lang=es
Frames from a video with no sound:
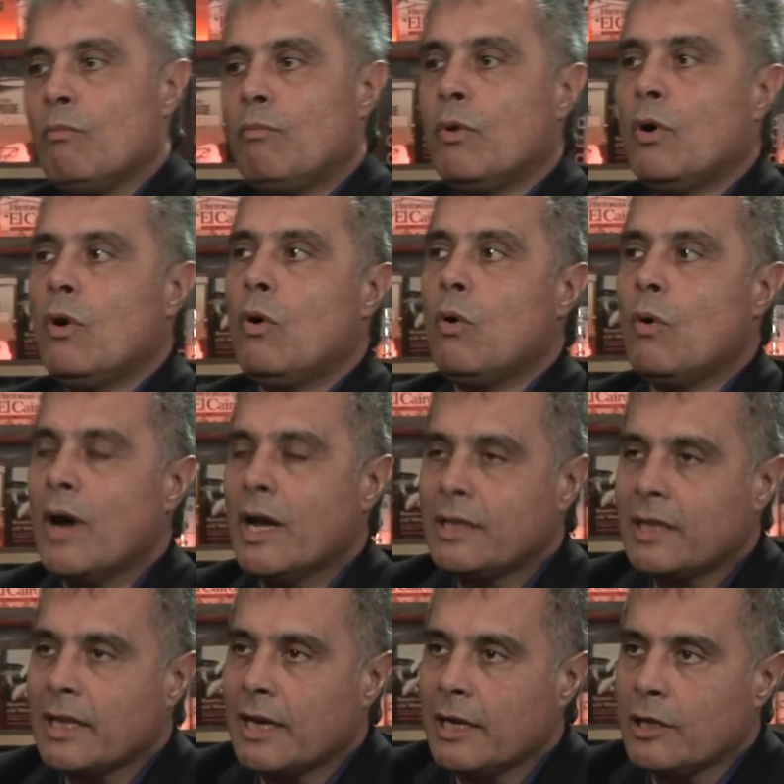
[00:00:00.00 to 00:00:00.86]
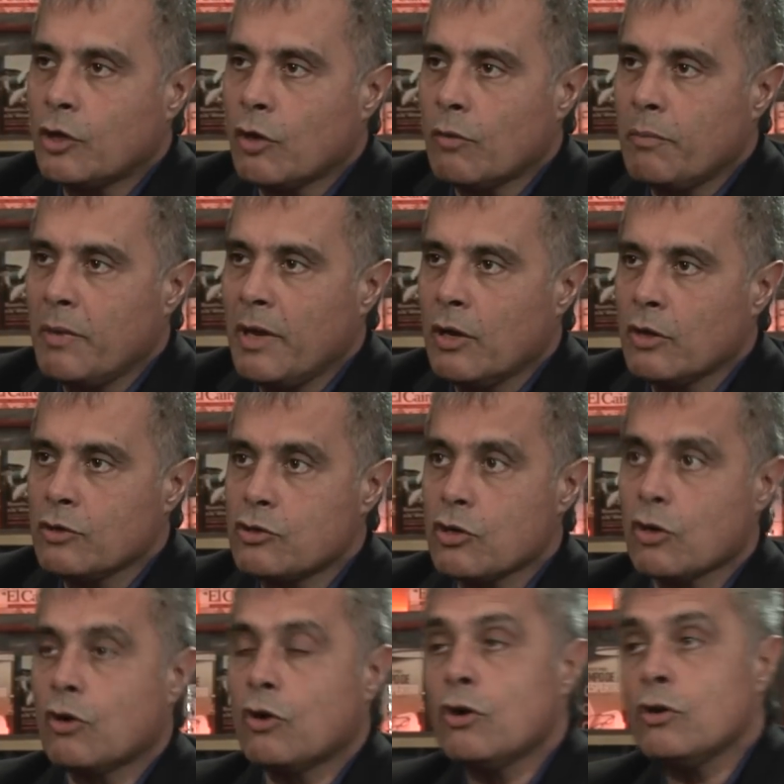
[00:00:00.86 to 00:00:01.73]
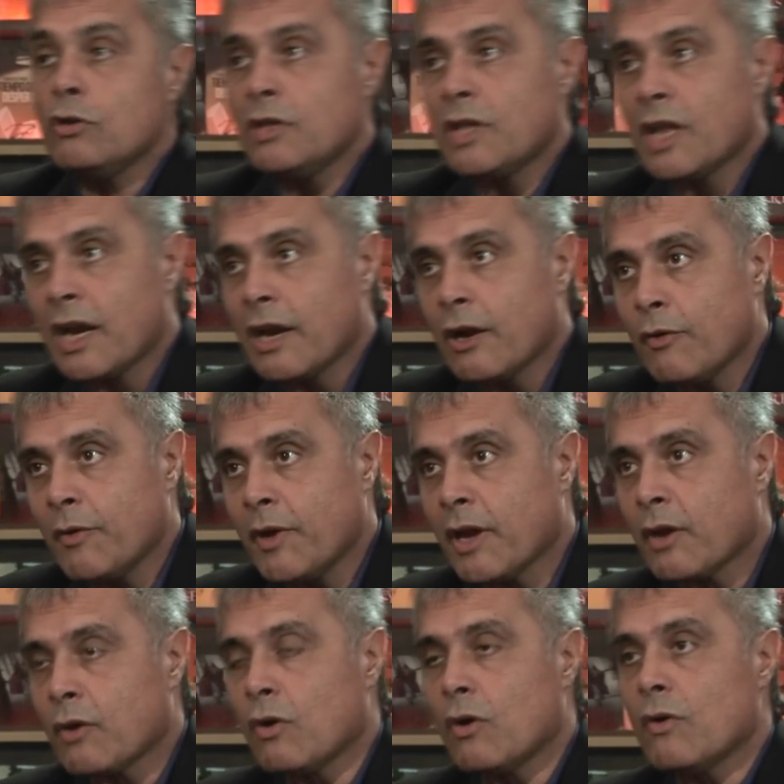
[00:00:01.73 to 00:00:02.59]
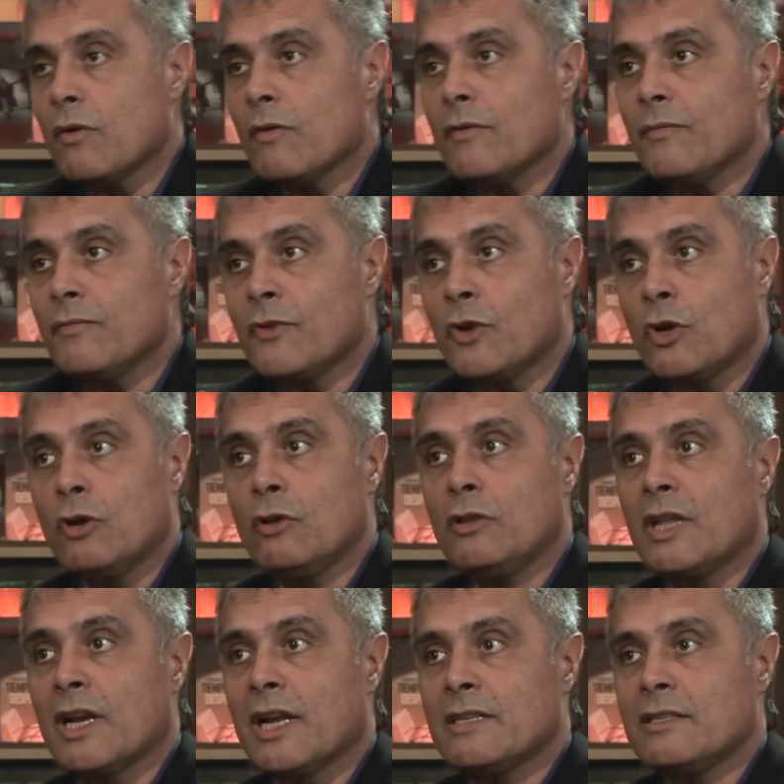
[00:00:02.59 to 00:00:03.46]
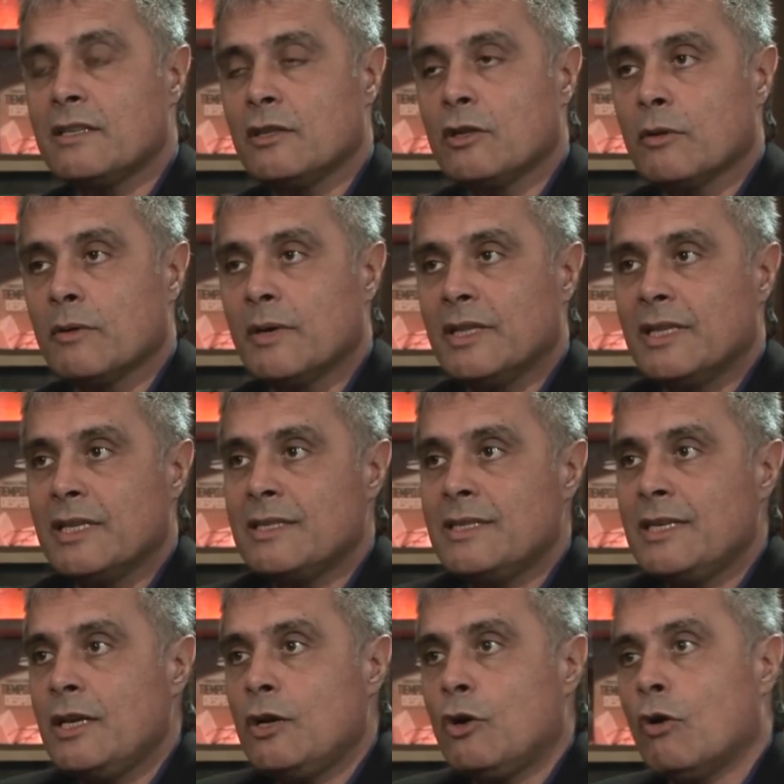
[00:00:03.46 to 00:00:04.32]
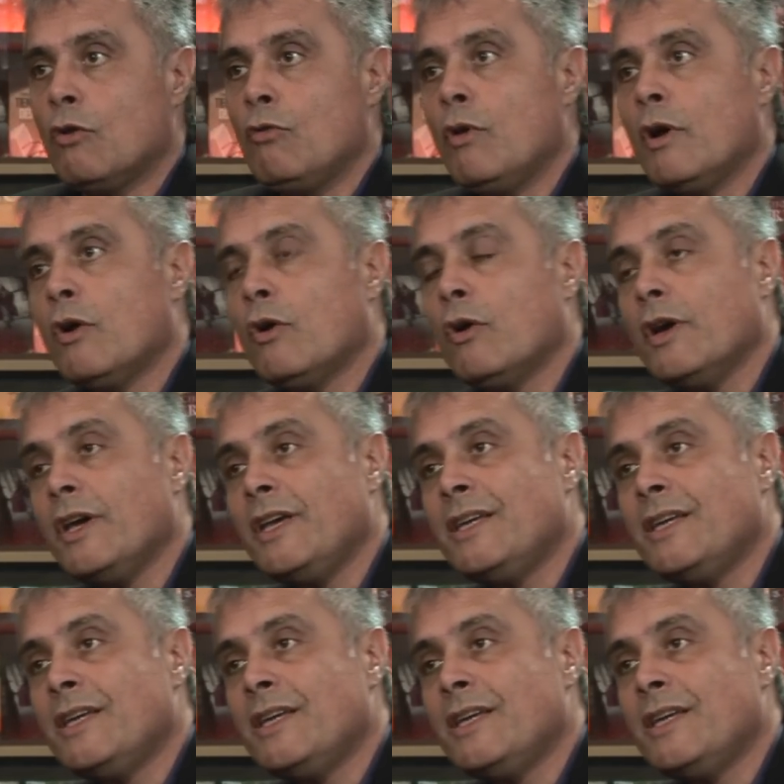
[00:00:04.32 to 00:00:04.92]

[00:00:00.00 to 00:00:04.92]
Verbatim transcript: Vos jugaste en el 2008 contra el gobierno, contra el 125, luego